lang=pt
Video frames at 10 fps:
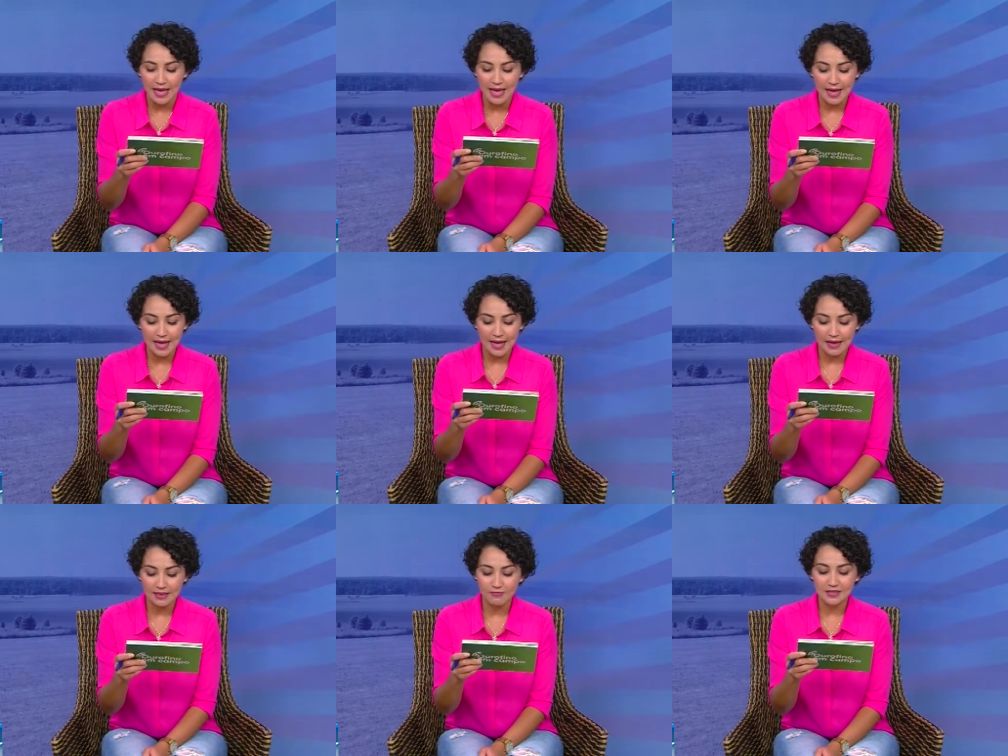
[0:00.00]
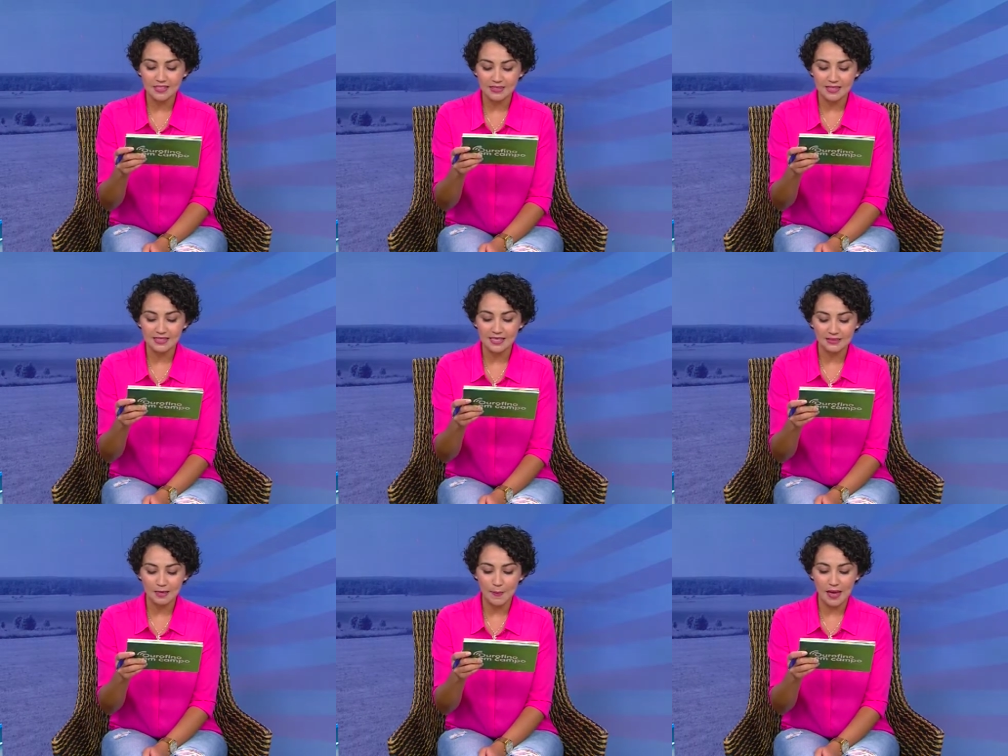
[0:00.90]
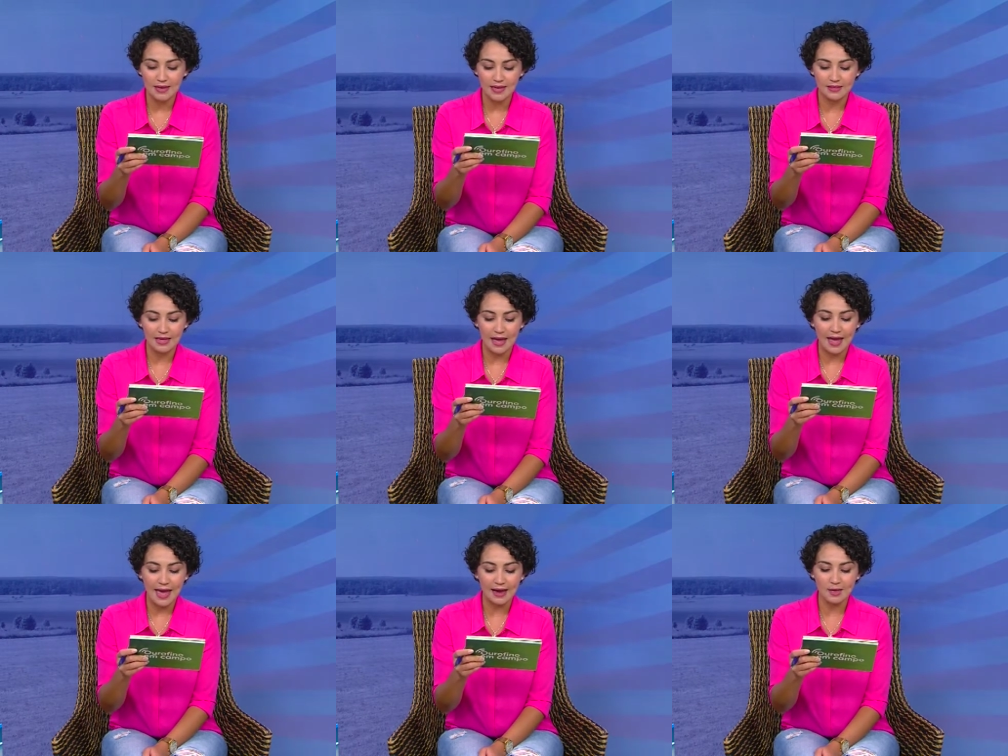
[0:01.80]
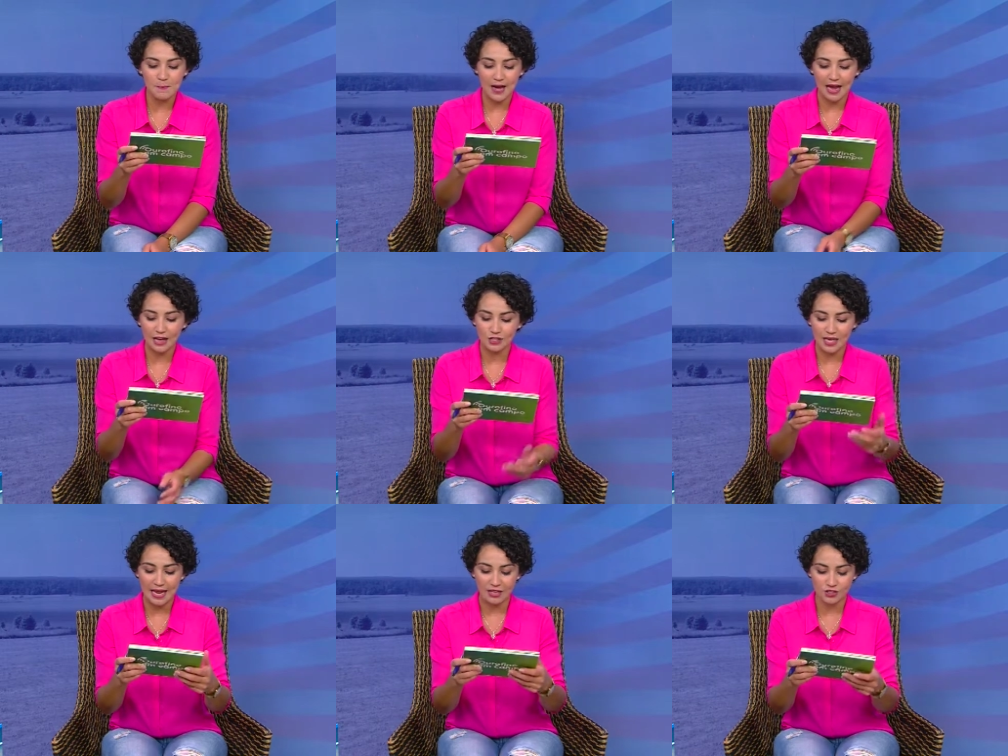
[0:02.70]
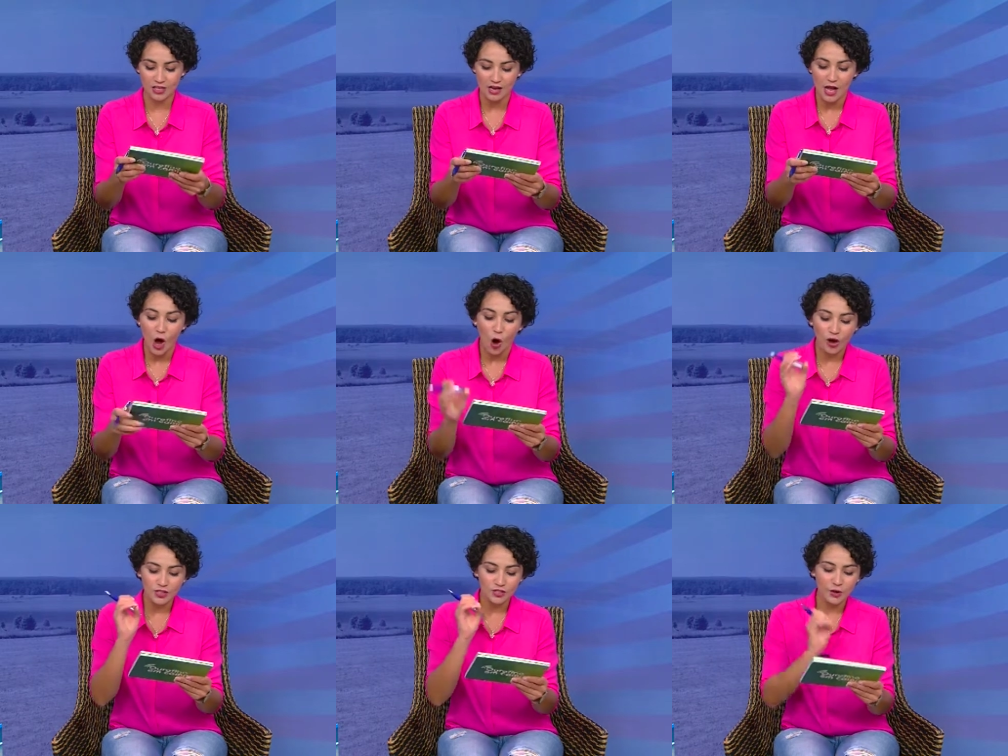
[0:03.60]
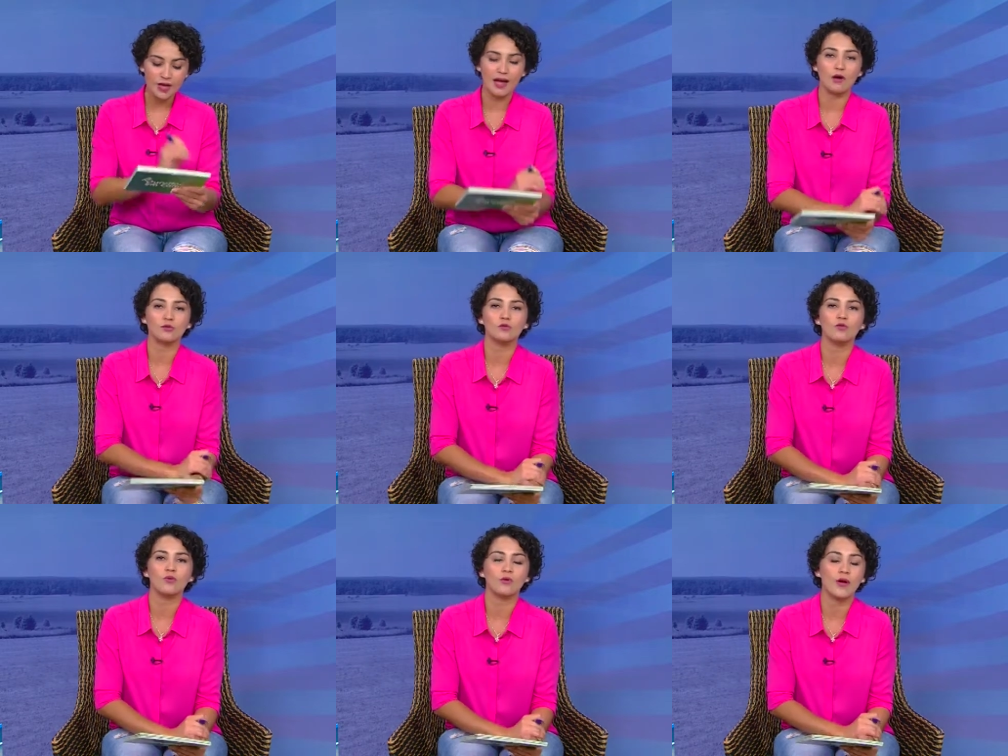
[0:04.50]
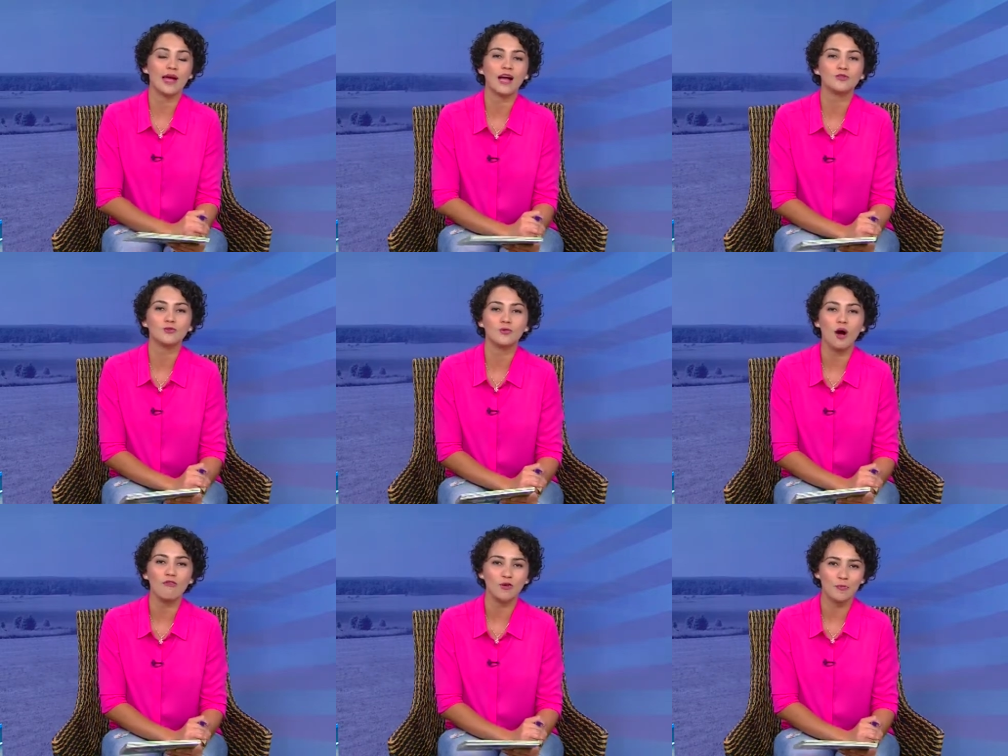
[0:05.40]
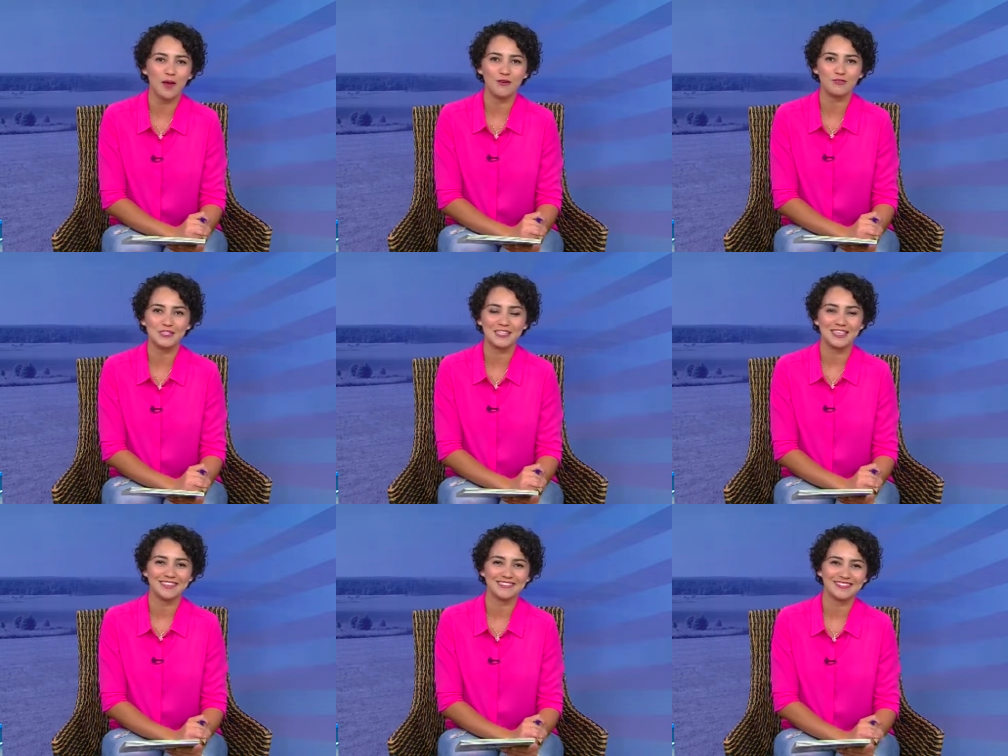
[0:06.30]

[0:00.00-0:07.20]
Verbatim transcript: é, da Fazenda Santa Maria, da RPK Genética. Olha só o recado do, o recado do Álvaro Palavicini.